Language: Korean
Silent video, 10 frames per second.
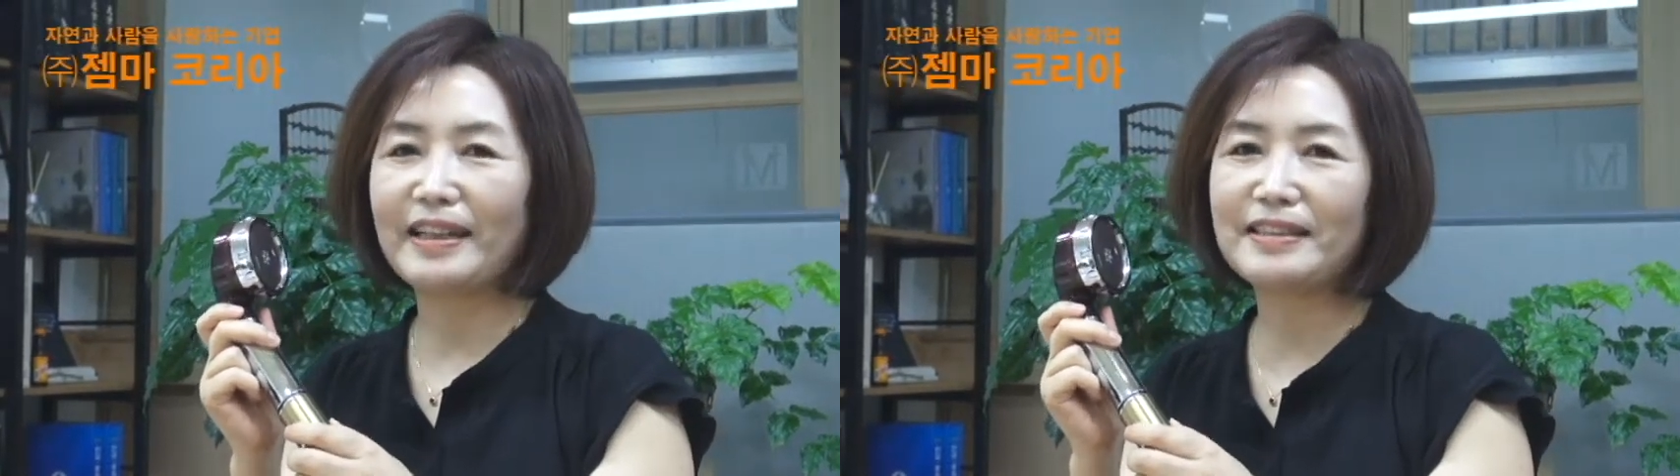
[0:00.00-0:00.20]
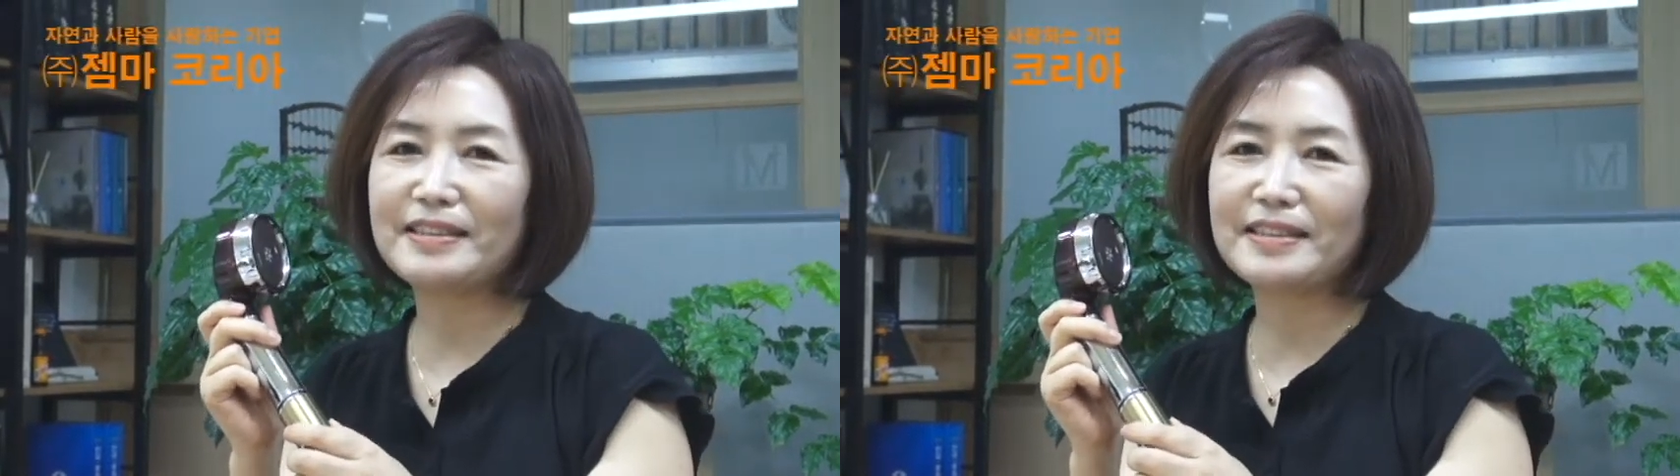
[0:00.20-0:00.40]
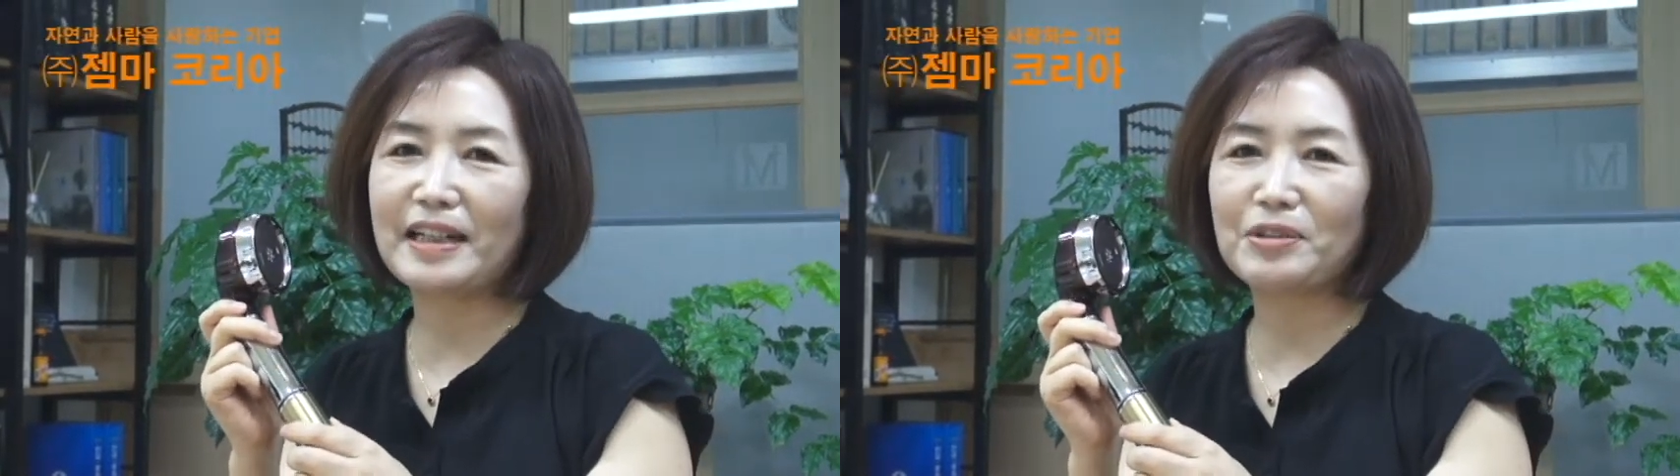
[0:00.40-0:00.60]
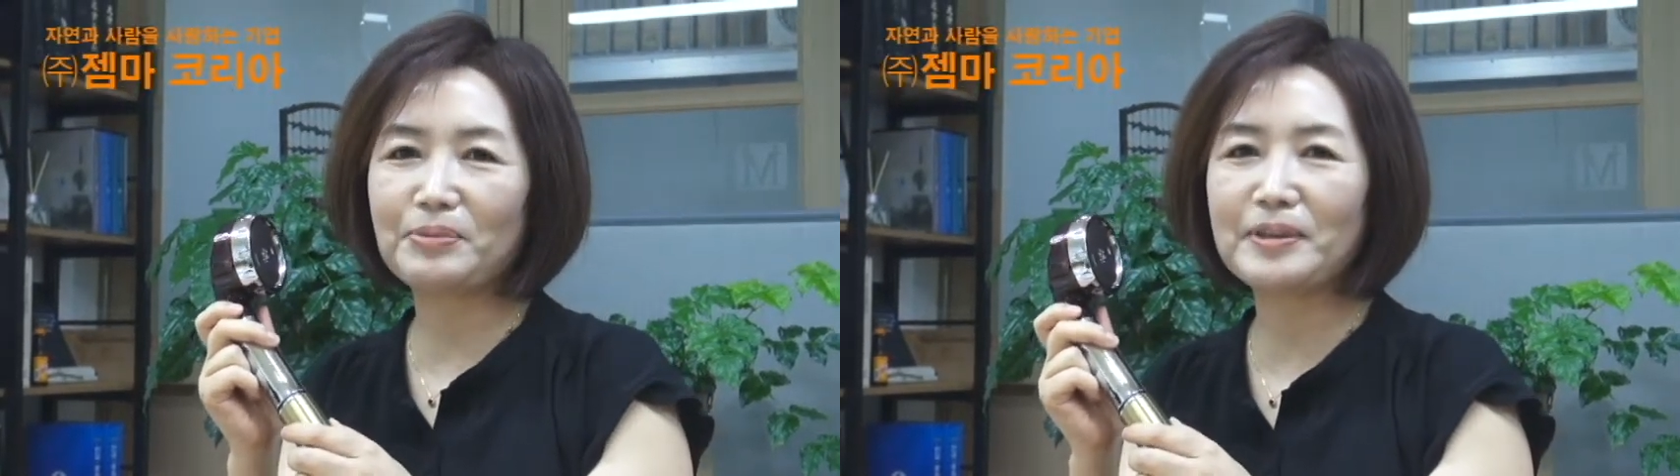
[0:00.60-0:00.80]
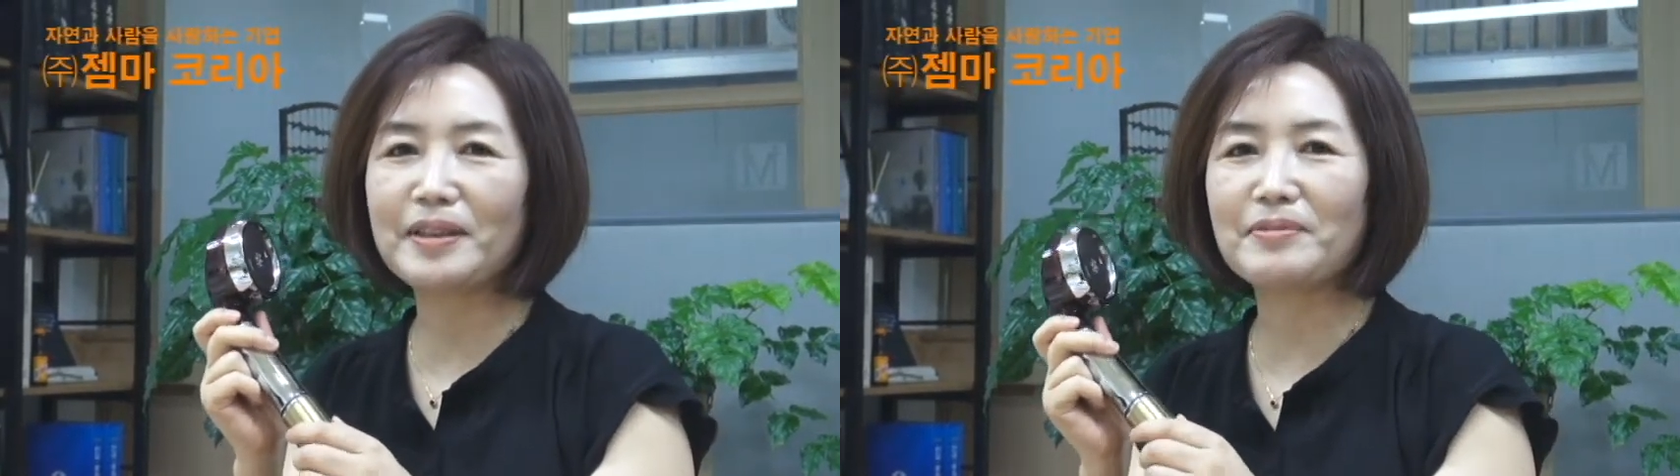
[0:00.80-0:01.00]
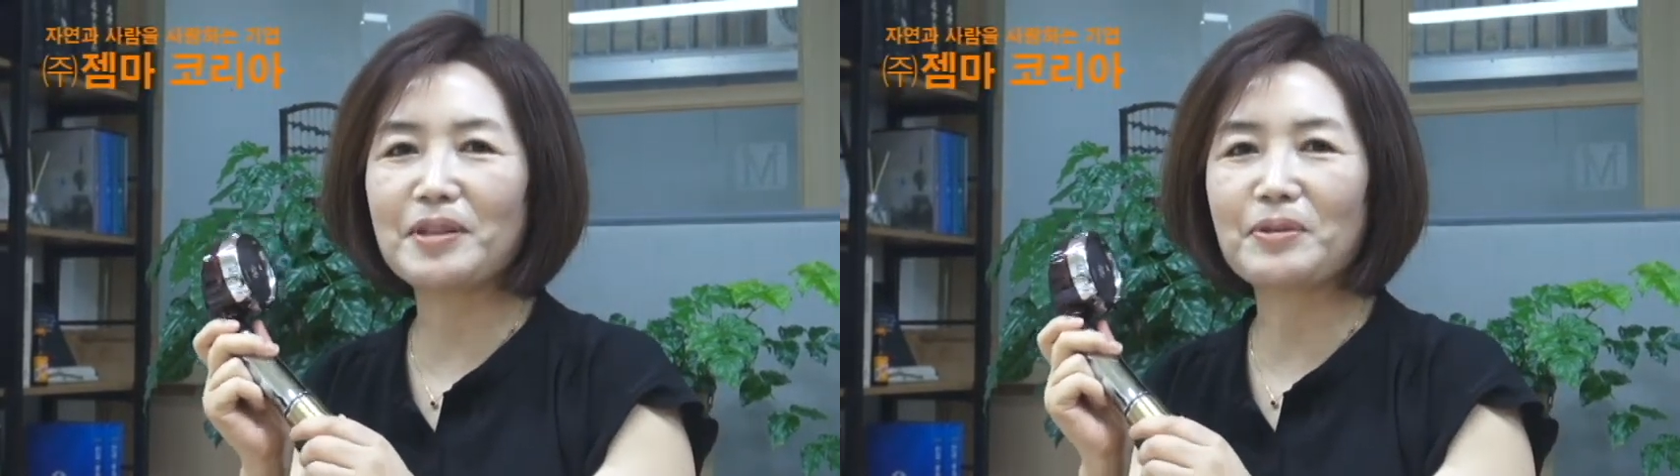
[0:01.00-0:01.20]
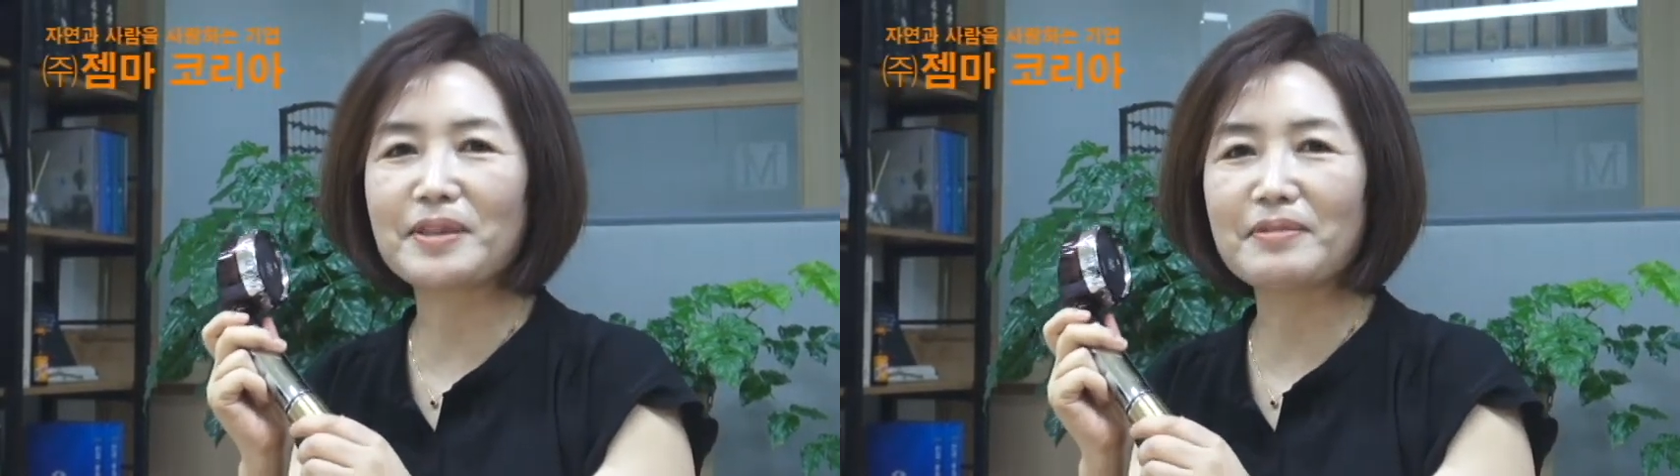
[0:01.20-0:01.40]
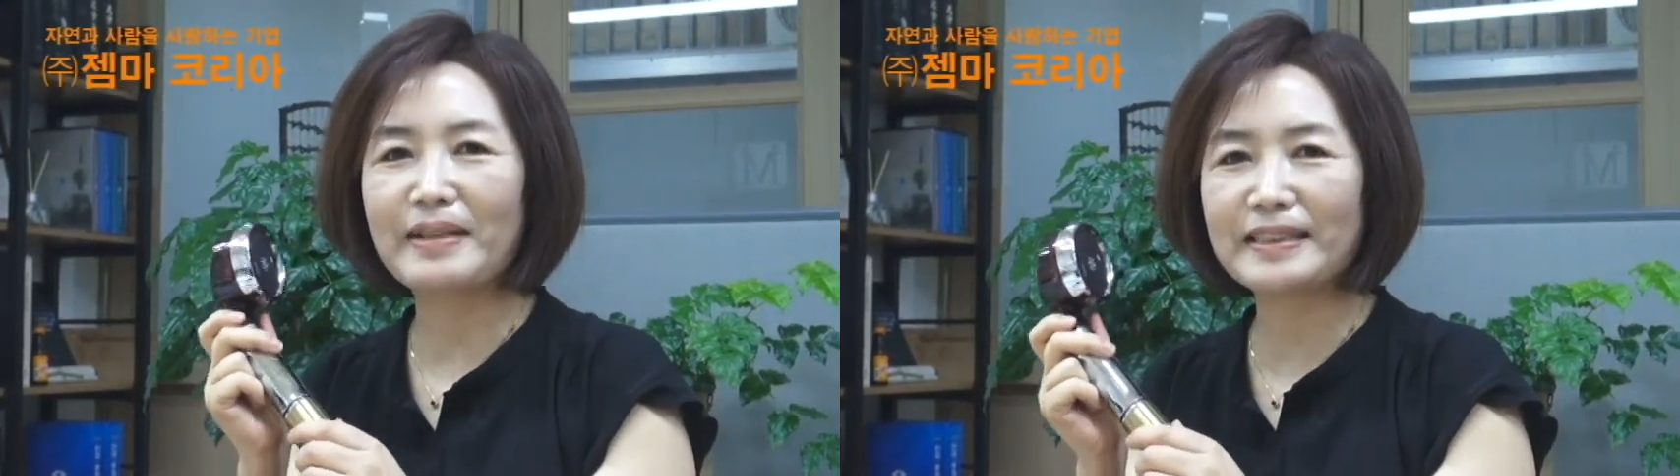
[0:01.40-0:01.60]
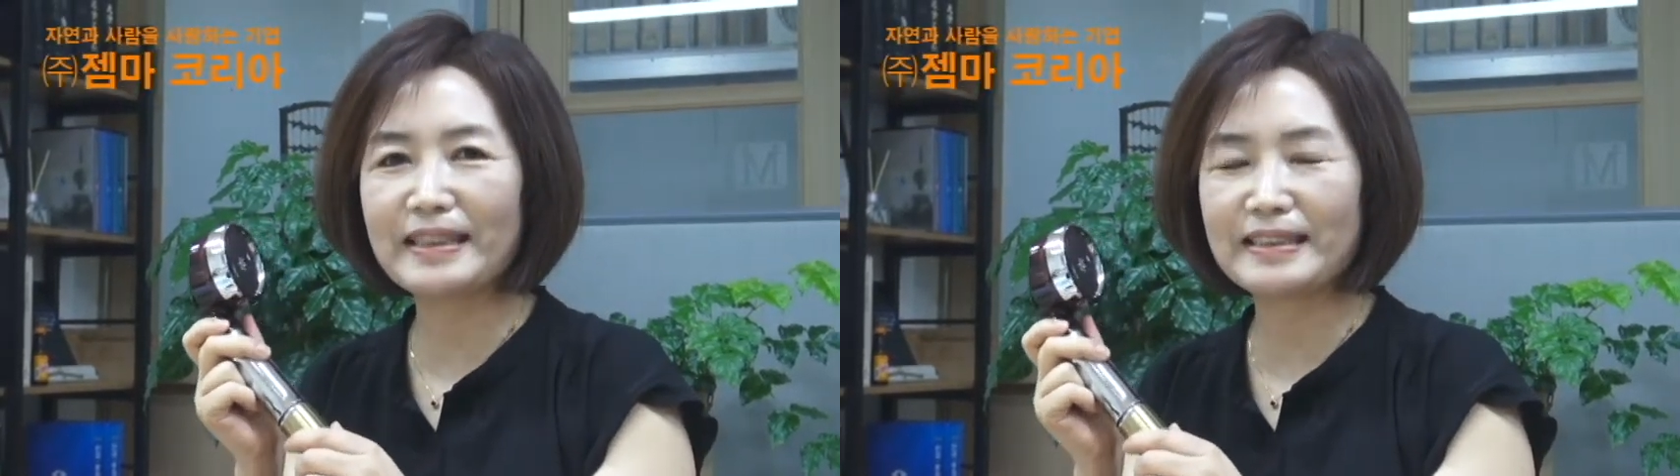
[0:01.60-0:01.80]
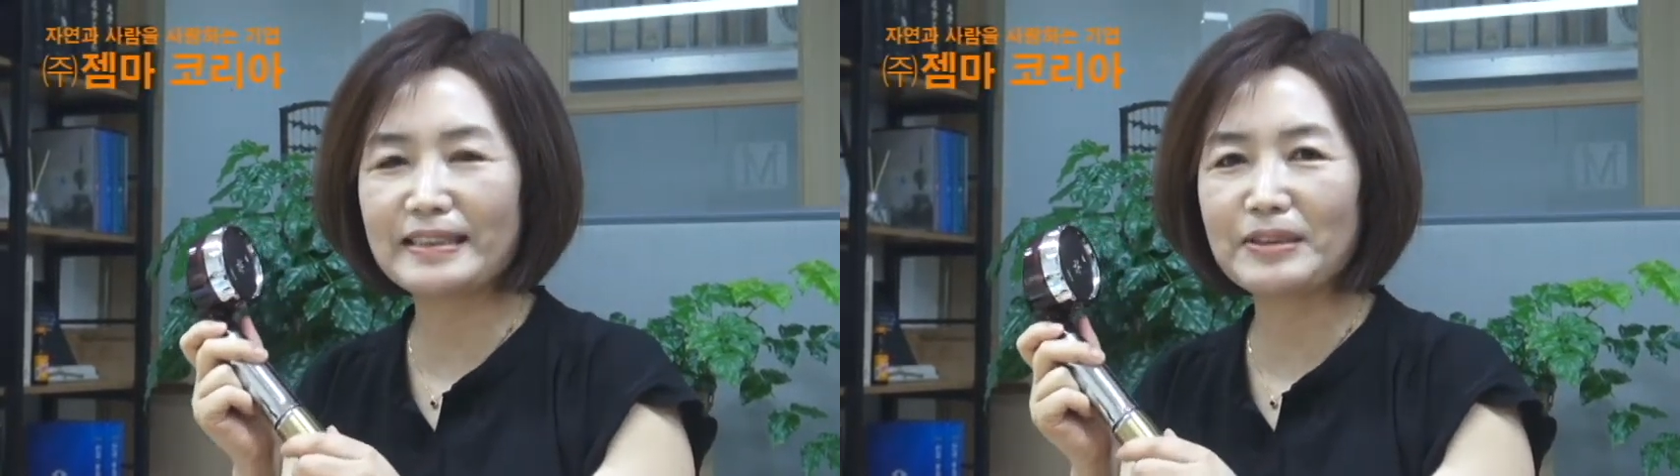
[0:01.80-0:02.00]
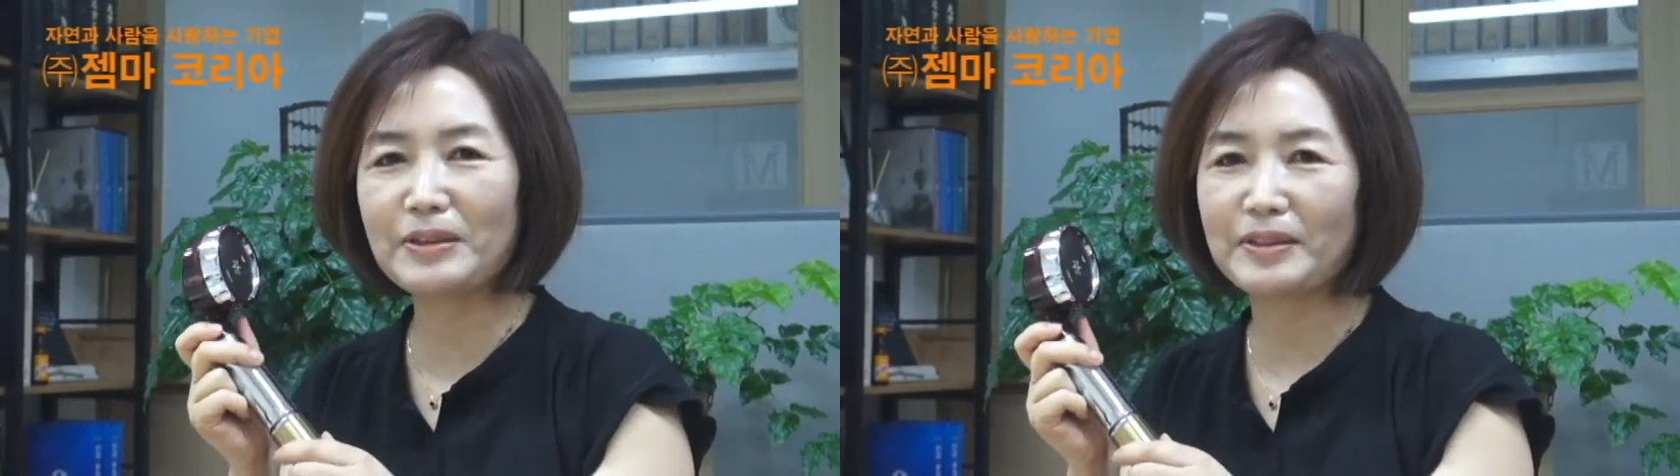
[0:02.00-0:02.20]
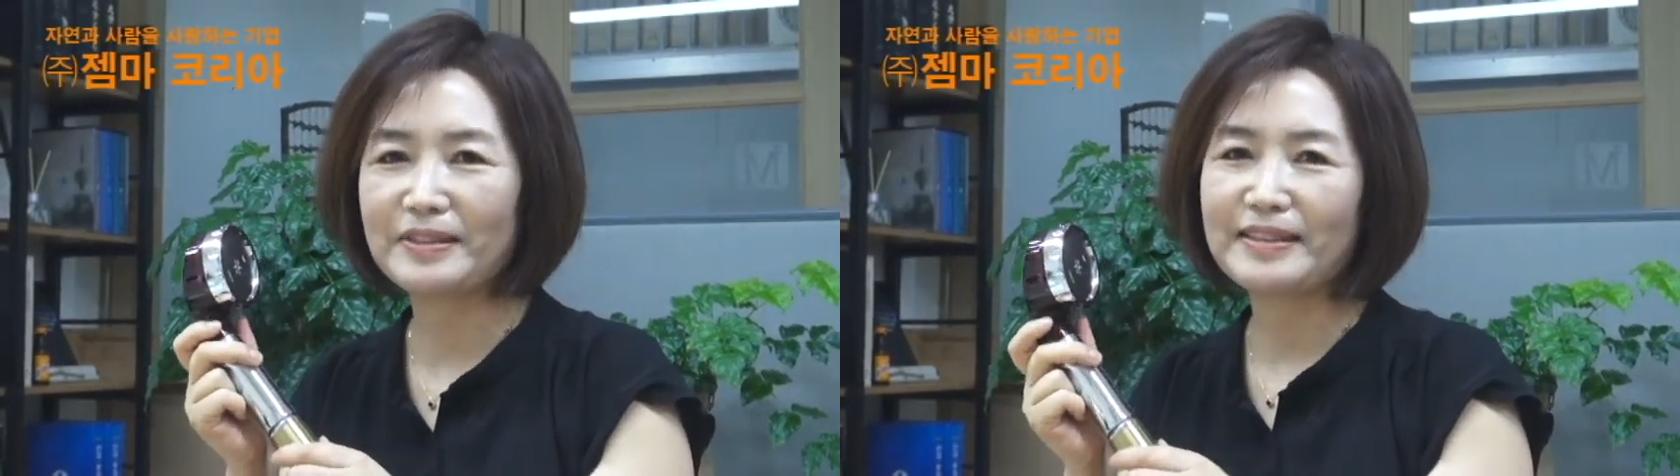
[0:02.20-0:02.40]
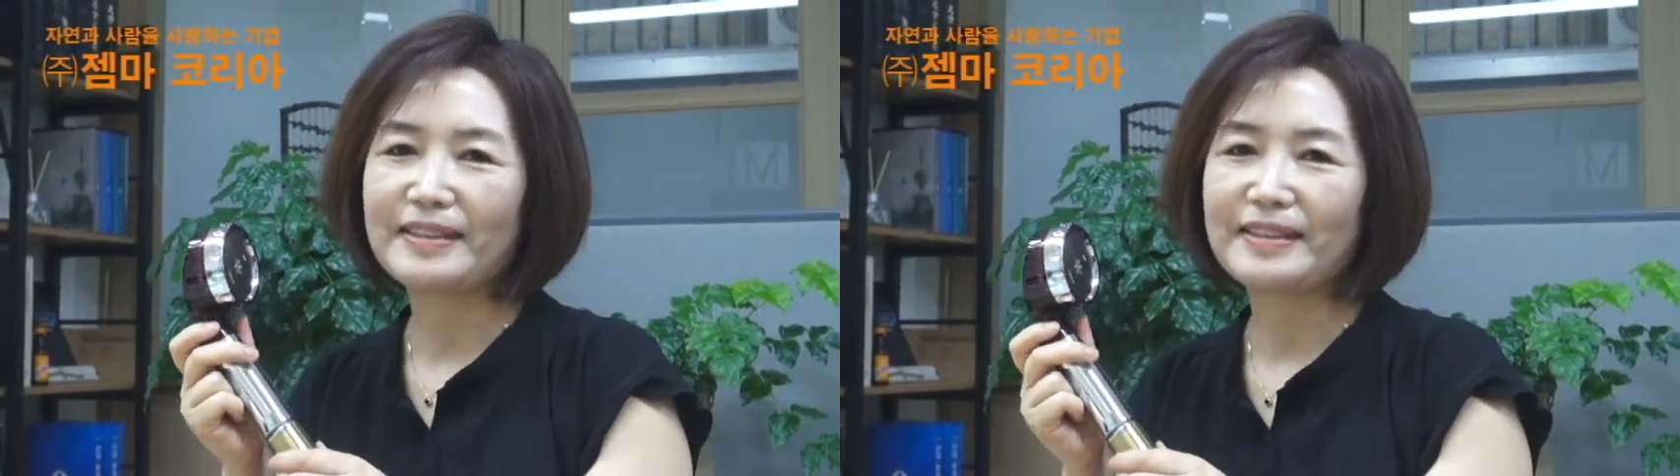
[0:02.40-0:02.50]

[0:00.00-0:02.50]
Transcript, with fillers: 애기들 아토피 때문에 고생 많이 하시죠?